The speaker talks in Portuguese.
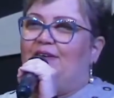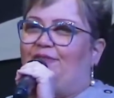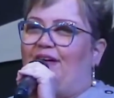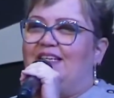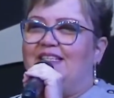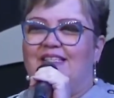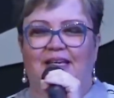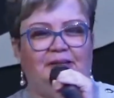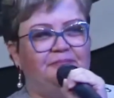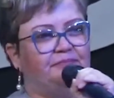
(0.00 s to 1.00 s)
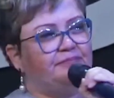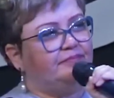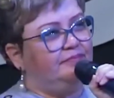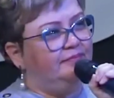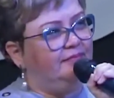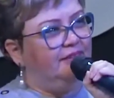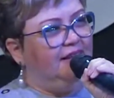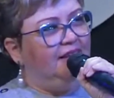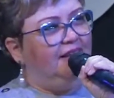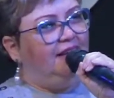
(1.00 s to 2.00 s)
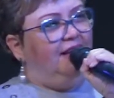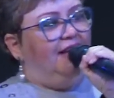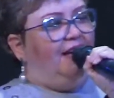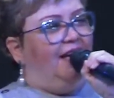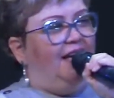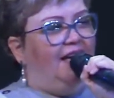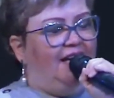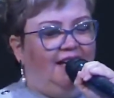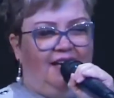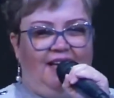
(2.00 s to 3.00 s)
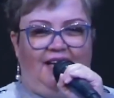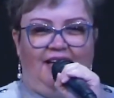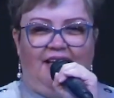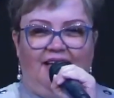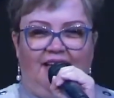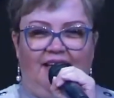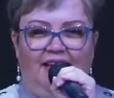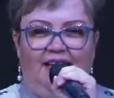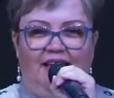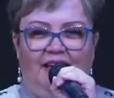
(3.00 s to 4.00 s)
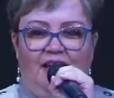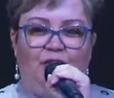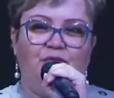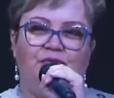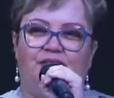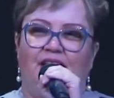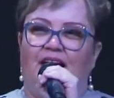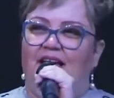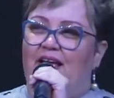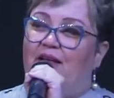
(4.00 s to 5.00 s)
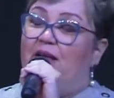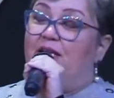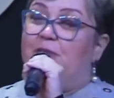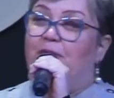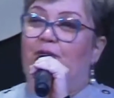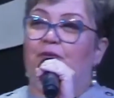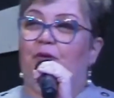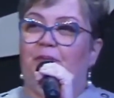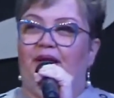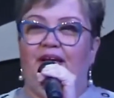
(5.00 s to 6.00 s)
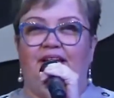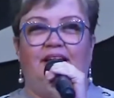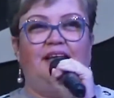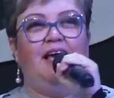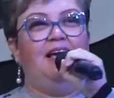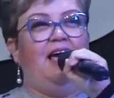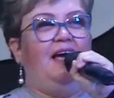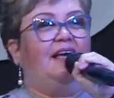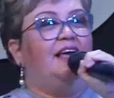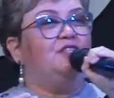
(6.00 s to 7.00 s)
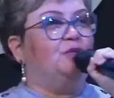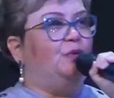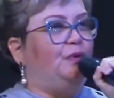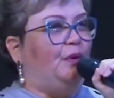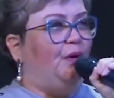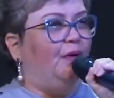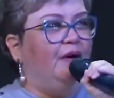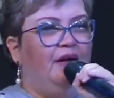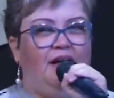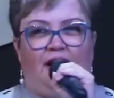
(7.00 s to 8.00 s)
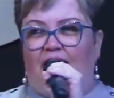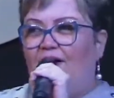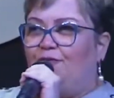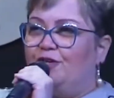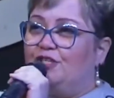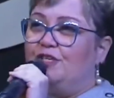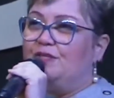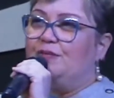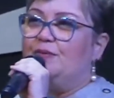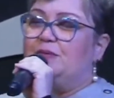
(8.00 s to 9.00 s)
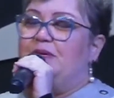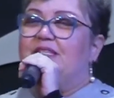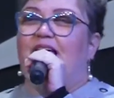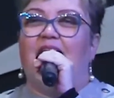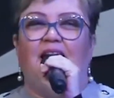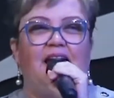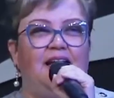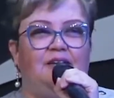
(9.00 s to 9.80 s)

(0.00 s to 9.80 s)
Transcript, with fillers: ele fala assim: é, eu não sei. Eles perguntam para ele, né? Quem é? Quem te curou? Ah, foi Jesus. Mas quem é